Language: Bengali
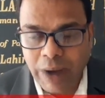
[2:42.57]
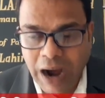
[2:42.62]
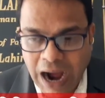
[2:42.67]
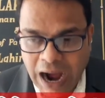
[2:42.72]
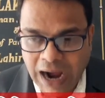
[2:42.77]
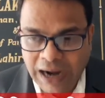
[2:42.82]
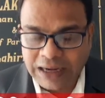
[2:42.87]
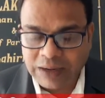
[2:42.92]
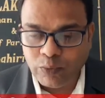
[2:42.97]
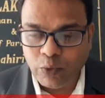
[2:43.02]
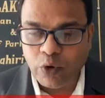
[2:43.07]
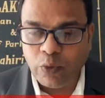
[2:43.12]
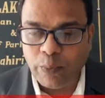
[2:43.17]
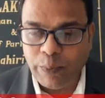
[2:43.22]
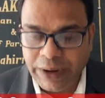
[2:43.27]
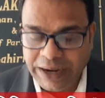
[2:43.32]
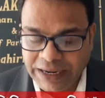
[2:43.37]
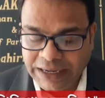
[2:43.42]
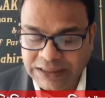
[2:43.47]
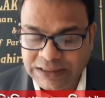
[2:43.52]
বার এবং
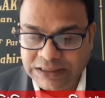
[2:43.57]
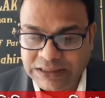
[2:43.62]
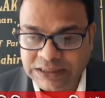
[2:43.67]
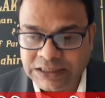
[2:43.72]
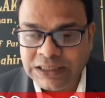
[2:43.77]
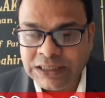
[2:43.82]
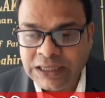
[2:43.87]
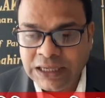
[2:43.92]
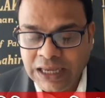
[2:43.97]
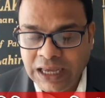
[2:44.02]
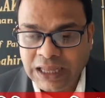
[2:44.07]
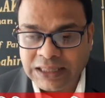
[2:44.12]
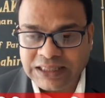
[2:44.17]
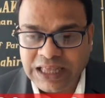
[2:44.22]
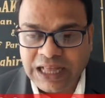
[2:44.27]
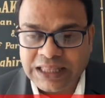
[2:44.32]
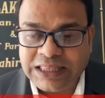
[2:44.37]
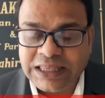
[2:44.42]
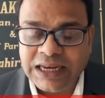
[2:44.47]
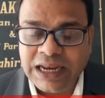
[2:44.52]
বেঞ্চ হ্যাঁ
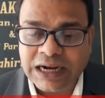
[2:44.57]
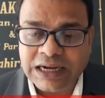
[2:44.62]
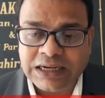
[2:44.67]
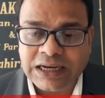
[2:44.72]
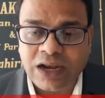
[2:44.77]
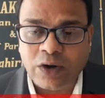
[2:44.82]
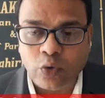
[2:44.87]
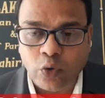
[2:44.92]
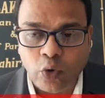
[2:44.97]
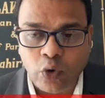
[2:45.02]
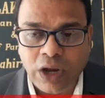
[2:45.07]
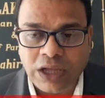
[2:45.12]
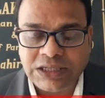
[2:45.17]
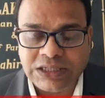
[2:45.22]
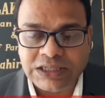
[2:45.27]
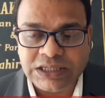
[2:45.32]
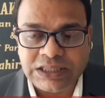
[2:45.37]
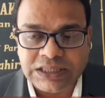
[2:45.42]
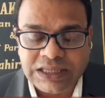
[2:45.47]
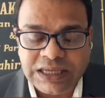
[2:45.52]
তাদের একটা রোল
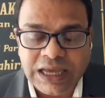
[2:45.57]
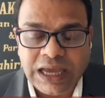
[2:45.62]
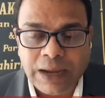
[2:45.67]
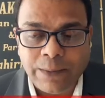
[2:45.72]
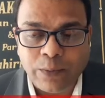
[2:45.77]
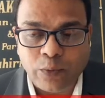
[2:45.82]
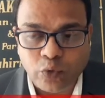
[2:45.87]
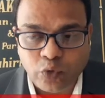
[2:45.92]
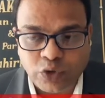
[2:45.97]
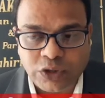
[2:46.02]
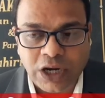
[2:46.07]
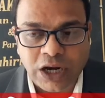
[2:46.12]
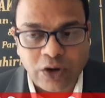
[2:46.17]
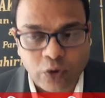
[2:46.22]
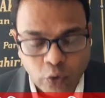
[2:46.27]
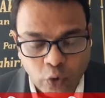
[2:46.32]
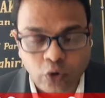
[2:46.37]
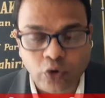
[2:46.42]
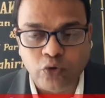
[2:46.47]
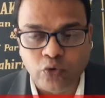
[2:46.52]
আছে দে হ্যাভ ক্রুশাল
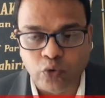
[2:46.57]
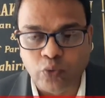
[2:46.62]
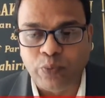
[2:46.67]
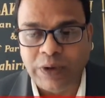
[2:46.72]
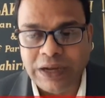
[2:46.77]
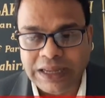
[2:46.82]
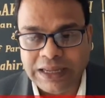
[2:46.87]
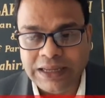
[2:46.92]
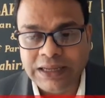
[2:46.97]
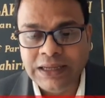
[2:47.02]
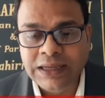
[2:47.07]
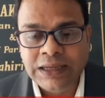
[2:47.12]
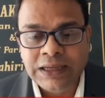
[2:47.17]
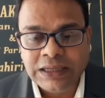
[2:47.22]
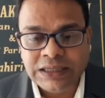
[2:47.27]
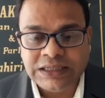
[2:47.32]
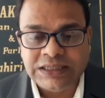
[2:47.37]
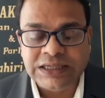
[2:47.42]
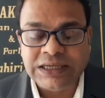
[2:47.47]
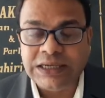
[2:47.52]
রোল টু প্লে
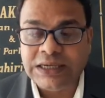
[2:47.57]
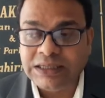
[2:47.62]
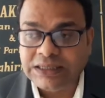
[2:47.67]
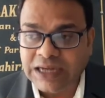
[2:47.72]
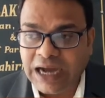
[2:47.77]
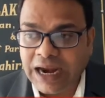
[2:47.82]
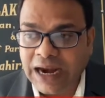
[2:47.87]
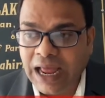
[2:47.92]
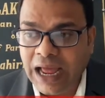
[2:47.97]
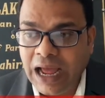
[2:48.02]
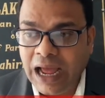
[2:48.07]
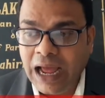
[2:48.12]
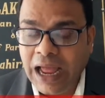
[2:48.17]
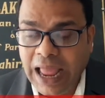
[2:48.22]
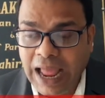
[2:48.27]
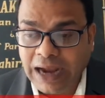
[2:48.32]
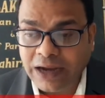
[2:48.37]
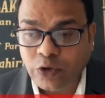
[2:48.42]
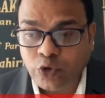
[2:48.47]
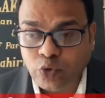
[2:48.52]
যে যারা
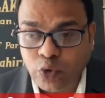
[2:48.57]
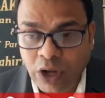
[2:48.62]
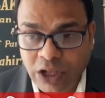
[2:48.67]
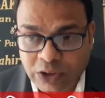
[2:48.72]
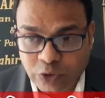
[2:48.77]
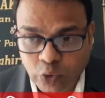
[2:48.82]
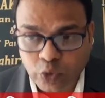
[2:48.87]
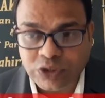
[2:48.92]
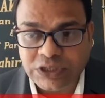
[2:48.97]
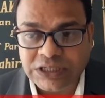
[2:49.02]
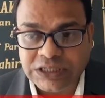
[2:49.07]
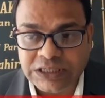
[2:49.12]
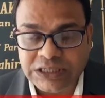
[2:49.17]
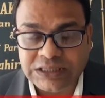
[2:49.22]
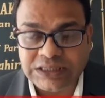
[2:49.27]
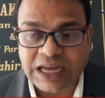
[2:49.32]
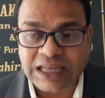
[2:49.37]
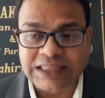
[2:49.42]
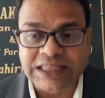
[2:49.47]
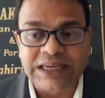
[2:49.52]
অ্যাকচুয়াল দোষী
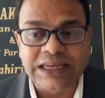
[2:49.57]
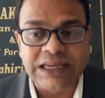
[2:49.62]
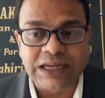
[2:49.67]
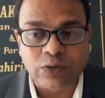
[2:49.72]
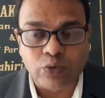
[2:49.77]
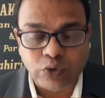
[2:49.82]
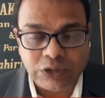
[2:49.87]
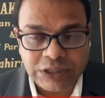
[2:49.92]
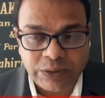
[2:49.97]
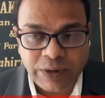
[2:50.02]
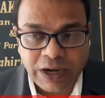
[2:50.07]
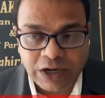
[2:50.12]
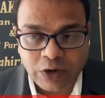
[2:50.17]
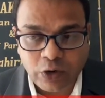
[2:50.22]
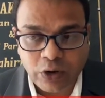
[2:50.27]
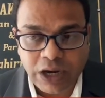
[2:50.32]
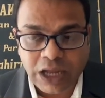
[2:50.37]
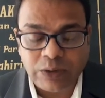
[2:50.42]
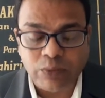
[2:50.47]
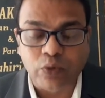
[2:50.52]
তাদেরকে খুঁজে বার
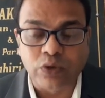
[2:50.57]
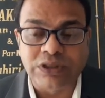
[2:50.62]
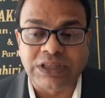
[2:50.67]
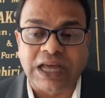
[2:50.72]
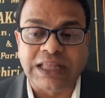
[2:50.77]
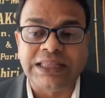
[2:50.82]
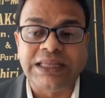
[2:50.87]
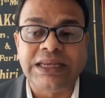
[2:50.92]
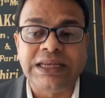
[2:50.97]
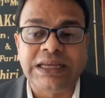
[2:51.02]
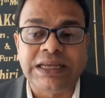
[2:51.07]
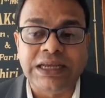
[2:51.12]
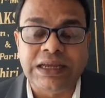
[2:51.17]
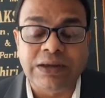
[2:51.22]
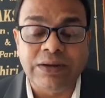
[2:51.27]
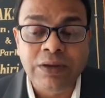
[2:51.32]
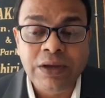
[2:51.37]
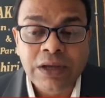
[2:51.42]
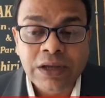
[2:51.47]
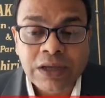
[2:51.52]
করা এবং তাদেরকে